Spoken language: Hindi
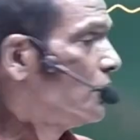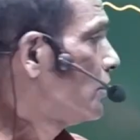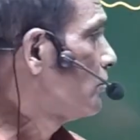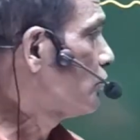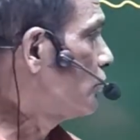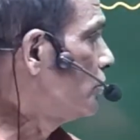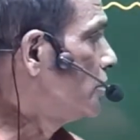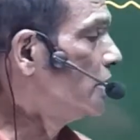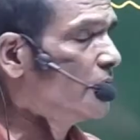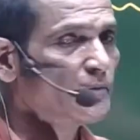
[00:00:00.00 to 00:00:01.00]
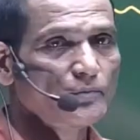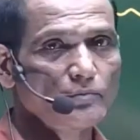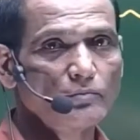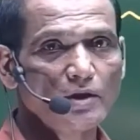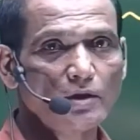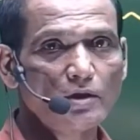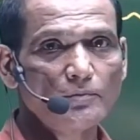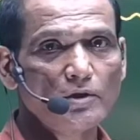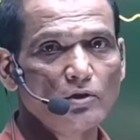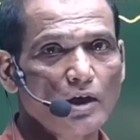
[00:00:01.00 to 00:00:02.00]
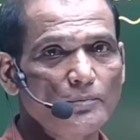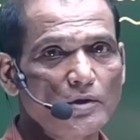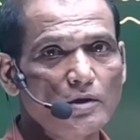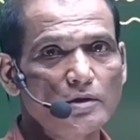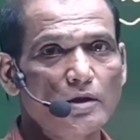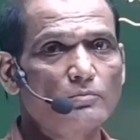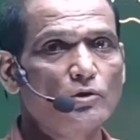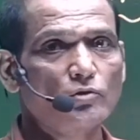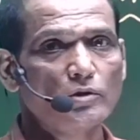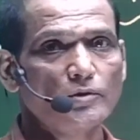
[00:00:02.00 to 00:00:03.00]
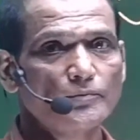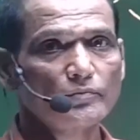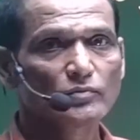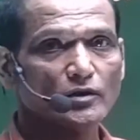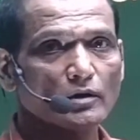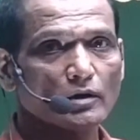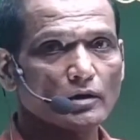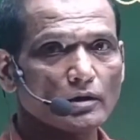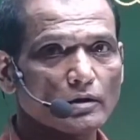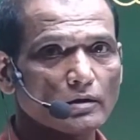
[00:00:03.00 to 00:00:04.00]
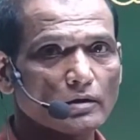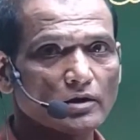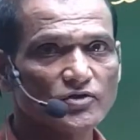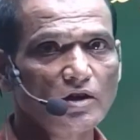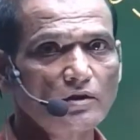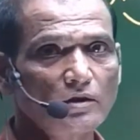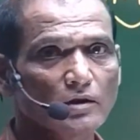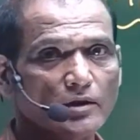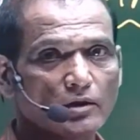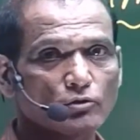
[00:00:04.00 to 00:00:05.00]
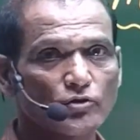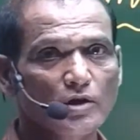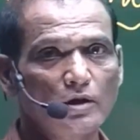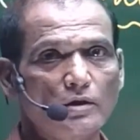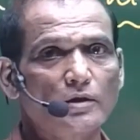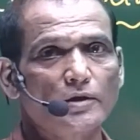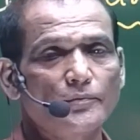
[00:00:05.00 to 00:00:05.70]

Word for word: तो ये मेरे लिए भी और आपके लिए एक बहुत ही एक अच्छा दिन है एक खुशी का दिन है